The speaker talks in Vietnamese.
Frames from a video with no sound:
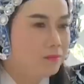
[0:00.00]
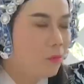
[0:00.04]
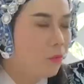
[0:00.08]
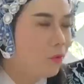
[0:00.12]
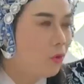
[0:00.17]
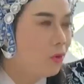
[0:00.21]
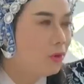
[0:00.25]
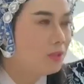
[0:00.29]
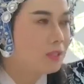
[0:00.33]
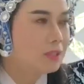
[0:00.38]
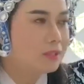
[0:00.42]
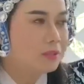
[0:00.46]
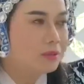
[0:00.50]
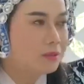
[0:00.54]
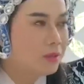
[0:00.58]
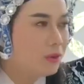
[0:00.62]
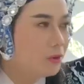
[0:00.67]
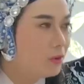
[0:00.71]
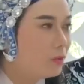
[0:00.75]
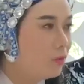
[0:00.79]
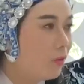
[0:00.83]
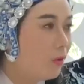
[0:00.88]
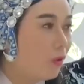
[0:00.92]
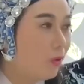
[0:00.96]
múa những cái
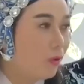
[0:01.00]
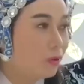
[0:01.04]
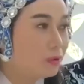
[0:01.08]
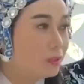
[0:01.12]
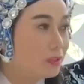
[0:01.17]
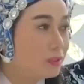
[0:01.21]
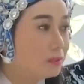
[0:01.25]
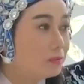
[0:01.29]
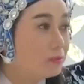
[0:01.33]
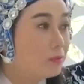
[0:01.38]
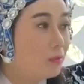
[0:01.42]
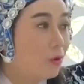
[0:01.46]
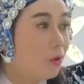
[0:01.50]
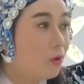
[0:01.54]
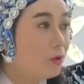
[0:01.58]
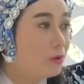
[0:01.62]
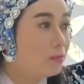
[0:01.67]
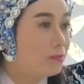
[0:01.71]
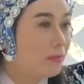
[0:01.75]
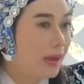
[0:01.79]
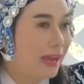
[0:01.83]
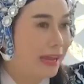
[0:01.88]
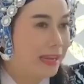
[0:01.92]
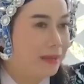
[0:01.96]
điệu bộ những
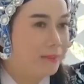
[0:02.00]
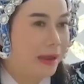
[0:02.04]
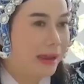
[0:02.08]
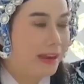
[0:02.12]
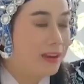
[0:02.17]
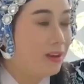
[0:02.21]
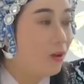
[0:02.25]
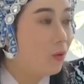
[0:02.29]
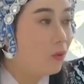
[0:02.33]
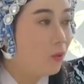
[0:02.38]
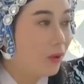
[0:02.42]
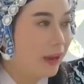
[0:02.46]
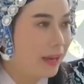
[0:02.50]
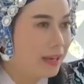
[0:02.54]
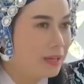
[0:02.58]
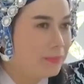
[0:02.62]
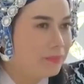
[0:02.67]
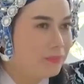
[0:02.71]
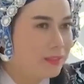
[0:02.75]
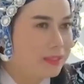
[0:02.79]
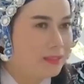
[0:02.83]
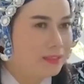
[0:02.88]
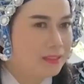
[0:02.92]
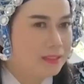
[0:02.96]
bộ bài bản hậu
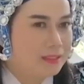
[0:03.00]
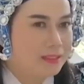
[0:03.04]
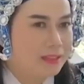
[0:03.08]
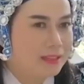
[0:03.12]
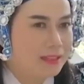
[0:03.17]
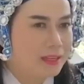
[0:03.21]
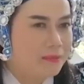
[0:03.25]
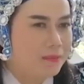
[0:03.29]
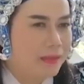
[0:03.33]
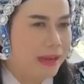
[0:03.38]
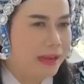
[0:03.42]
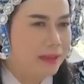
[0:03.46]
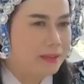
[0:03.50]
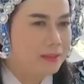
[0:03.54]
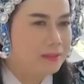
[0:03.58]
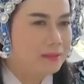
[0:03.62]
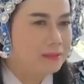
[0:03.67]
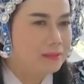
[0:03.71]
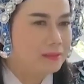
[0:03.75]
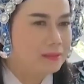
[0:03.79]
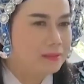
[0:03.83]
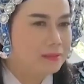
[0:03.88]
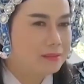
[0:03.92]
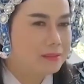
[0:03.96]
bản thì các
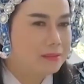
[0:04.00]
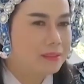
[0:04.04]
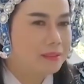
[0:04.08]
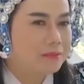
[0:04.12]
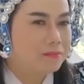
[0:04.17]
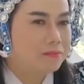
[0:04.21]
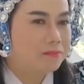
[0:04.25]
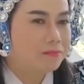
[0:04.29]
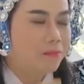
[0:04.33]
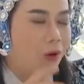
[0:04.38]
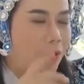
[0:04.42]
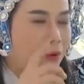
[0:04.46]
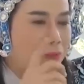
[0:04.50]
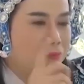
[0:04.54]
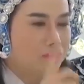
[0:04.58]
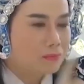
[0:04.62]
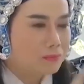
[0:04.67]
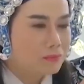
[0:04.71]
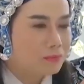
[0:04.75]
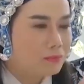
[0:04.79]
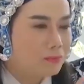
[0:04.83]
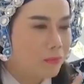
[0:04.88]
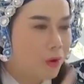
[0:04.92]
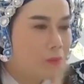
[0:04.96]
bạn
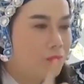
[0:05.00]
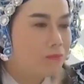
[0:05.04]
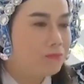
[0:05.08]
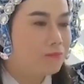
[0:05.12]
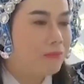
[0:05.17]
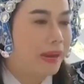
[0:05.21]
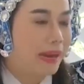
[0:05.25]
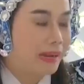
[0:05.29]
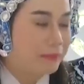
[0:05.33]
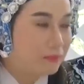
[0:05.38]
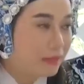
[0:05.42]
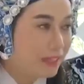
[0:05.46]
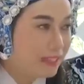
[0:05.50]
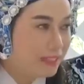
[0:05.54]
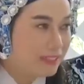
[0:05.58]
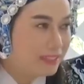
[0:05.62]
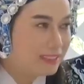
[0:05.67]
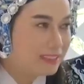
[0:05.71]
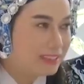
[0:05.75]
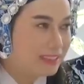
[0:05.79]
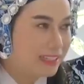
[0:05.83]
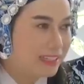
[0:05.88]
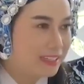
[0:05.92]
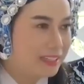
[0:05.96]
một một bạn
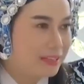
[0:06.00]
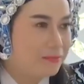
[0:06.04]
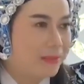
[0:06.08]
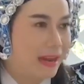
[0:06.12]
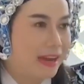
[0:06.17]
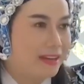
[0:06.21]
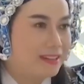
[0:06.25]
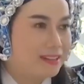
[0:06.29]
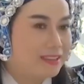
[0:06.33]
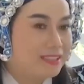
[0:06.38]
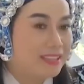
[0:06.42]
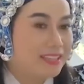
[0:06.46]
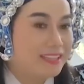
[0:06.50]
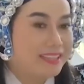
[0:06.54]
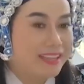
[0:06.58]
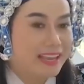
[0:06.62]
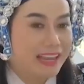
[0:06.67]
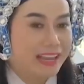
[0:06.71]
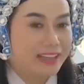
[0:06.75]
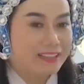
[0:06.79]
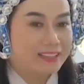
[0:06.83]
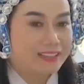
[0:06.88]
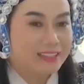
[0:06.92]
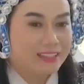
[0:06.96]
biết thì các bạn đó sẽ
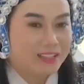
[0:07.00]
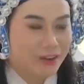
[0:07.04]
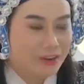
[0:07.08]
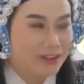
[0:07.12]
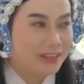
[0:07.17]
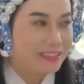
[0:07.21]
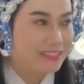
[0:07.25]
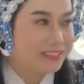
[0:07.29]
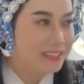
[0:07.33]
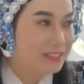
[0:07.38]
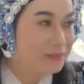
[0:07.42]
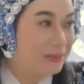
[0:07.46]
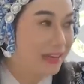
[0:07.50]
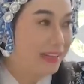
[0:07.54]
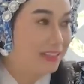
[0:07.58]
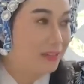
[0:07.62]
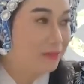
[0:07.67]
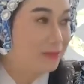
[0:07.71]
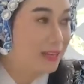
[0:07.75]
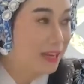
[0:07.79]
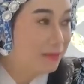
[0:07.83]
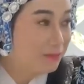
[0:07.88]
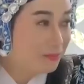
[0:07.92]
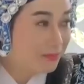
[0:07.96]
về thế nói là những bạn
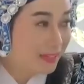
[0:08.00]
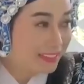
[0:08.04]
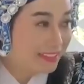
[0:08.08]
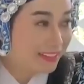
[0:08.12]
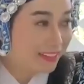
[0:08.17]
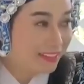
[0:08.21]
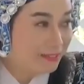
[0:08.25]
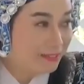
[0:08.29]
trong lớp mình nó